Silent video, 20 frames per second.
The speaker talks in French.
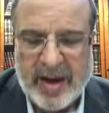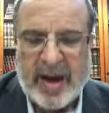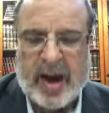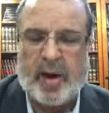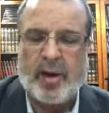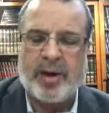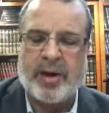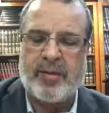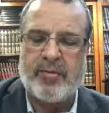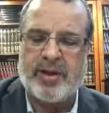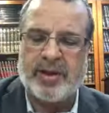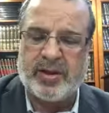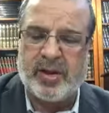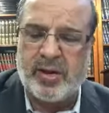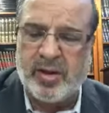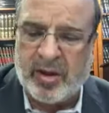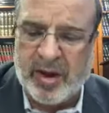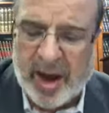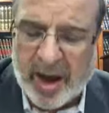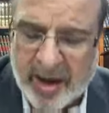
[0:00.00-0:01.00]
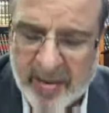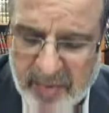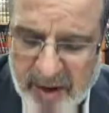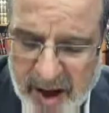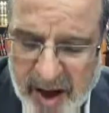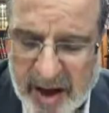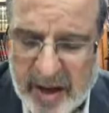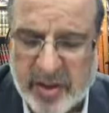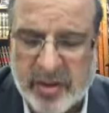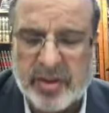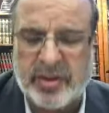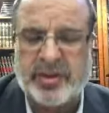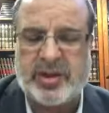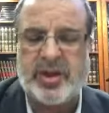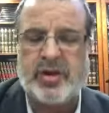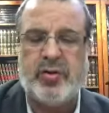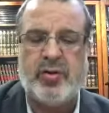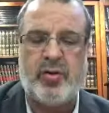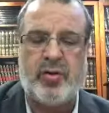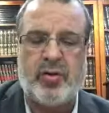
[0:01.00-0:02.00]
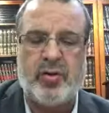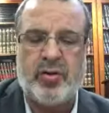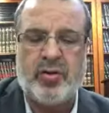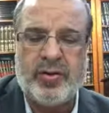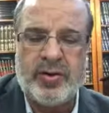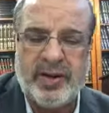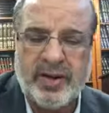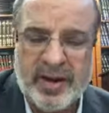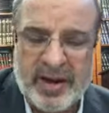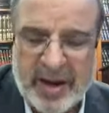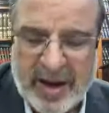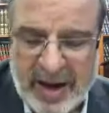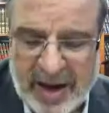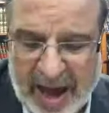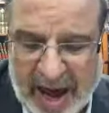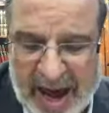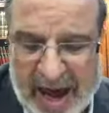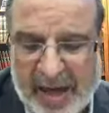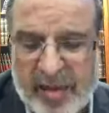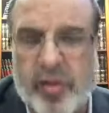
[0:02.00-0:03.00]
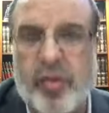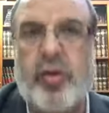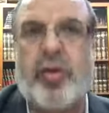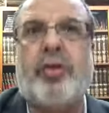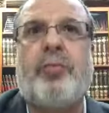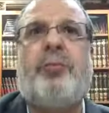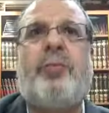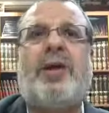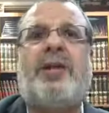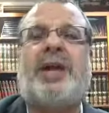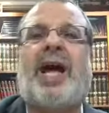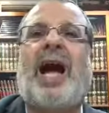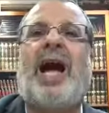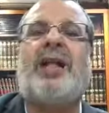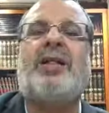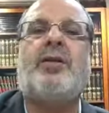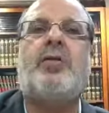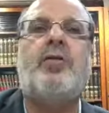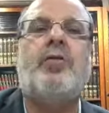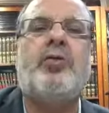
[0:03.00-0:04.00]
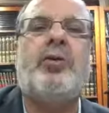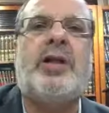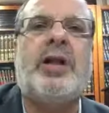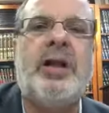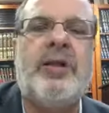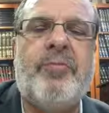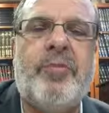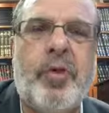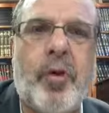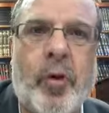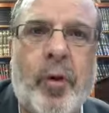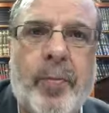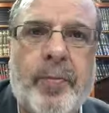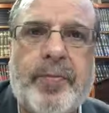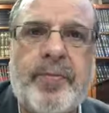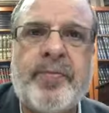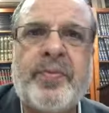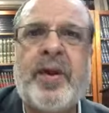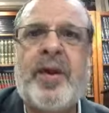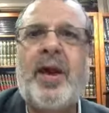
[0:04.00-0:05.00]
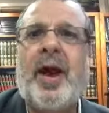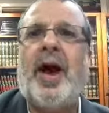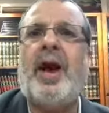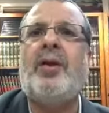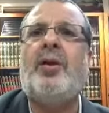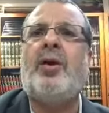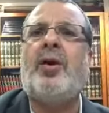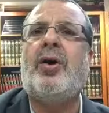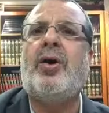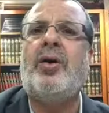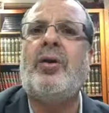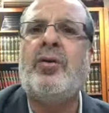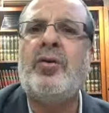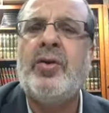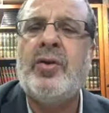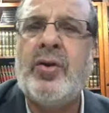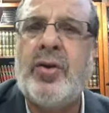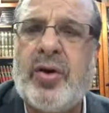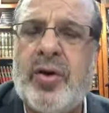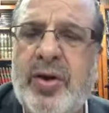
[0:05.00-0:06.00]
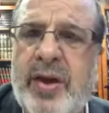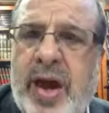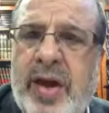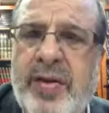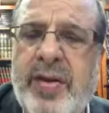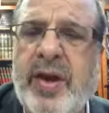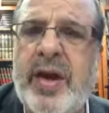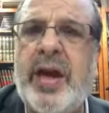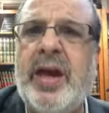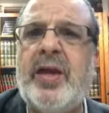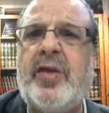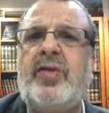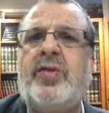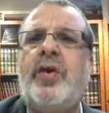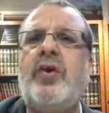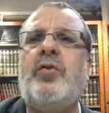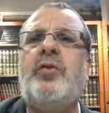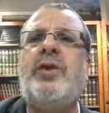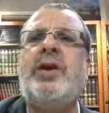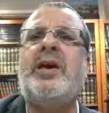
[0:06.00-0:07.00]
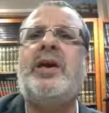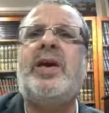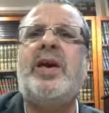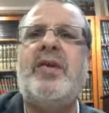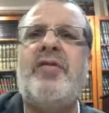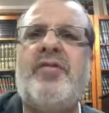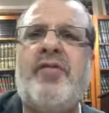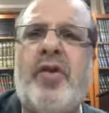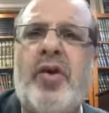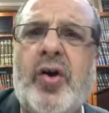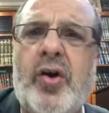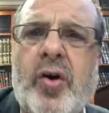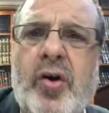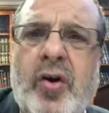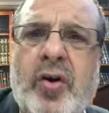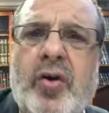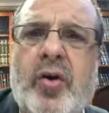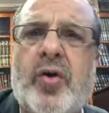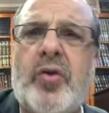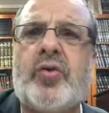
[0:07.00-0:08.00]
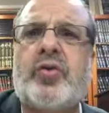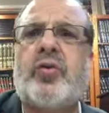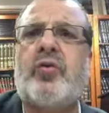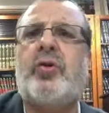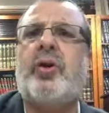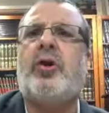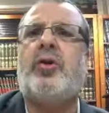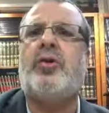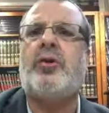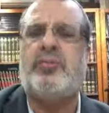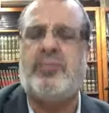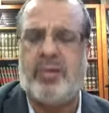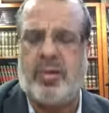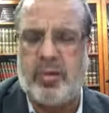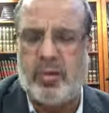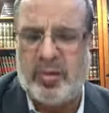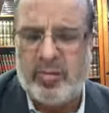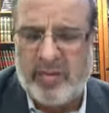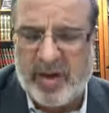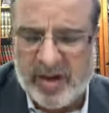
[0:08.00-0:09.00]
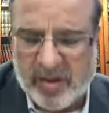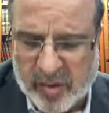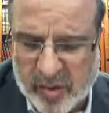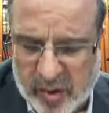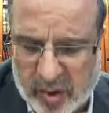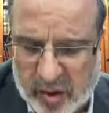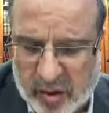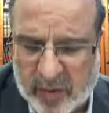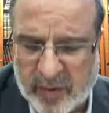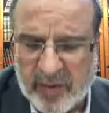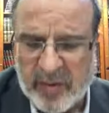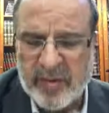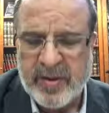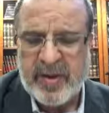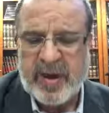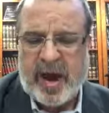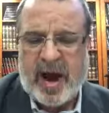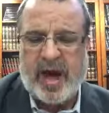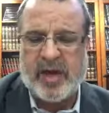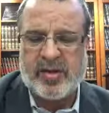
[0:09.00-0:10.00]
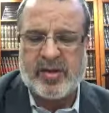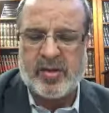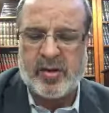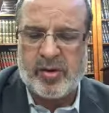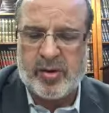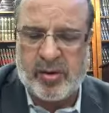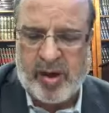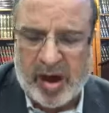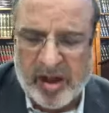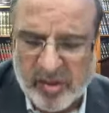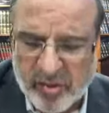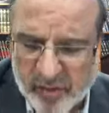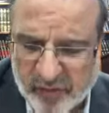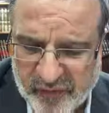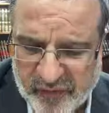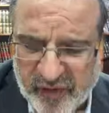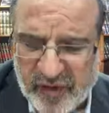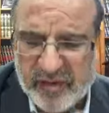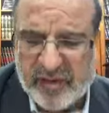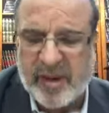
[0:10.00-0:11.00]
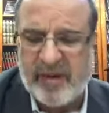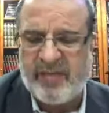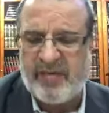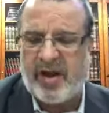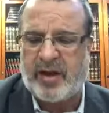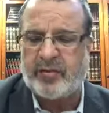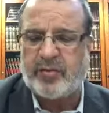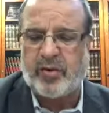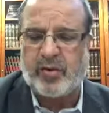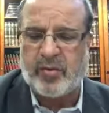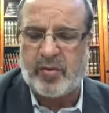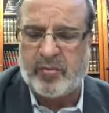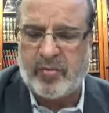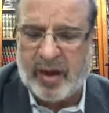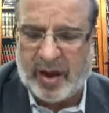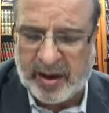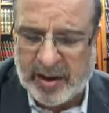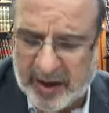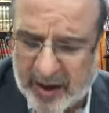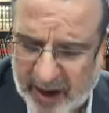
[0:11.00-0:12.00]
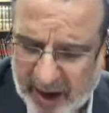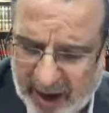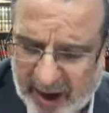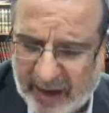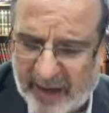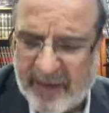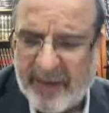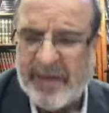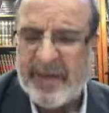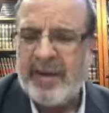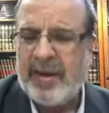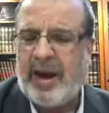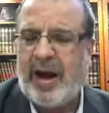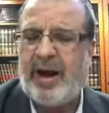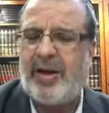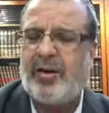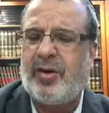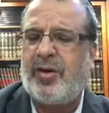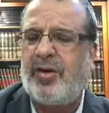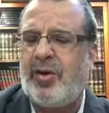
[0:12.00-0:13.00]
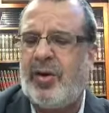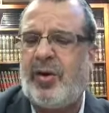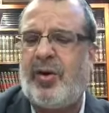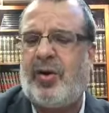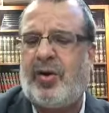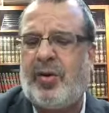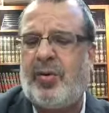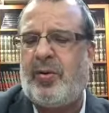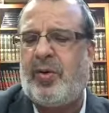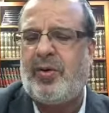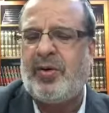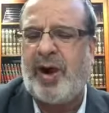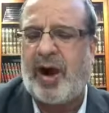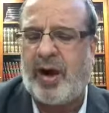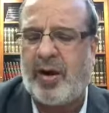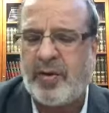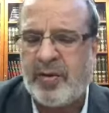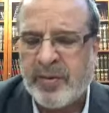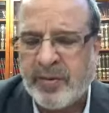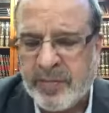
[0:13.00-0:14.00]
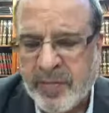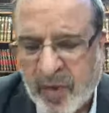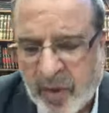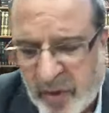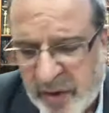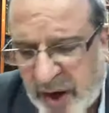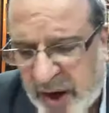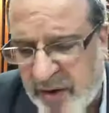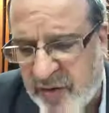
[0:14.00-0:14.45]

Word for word: Alors okay, maintenant la Gemara elle continue. La asot bet libno. Alors on a dit, celui qui veut construire une, maison à son, à son fils qui vient de se marier, alors on, a, on a